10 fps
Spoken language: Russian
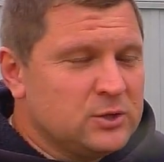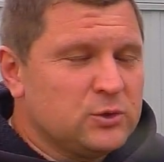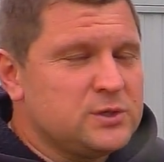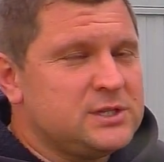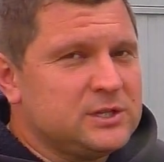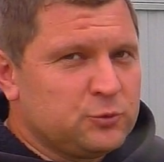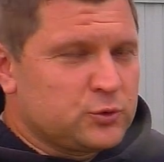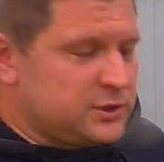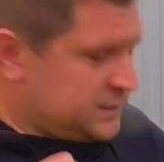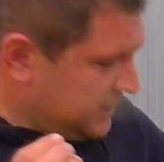То есть не
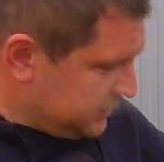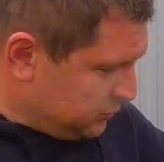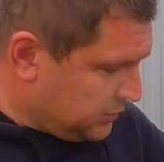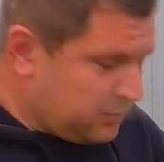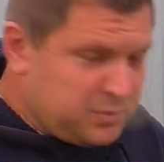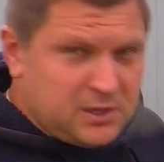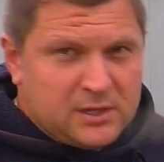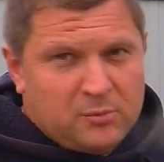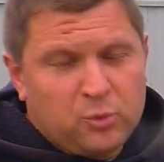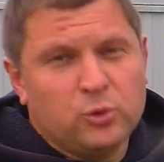нужно сразу топить
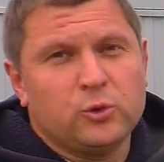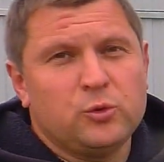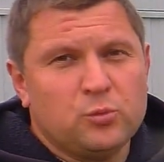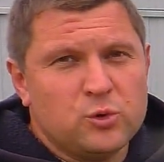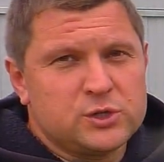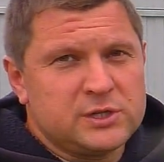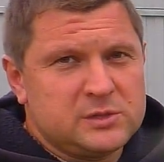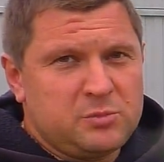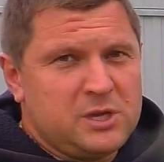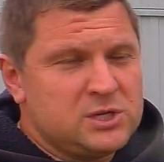на полную
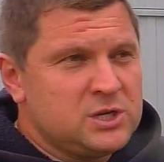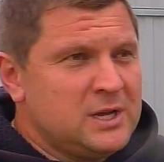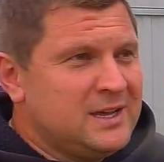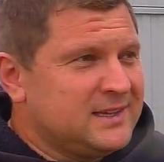мощность печь,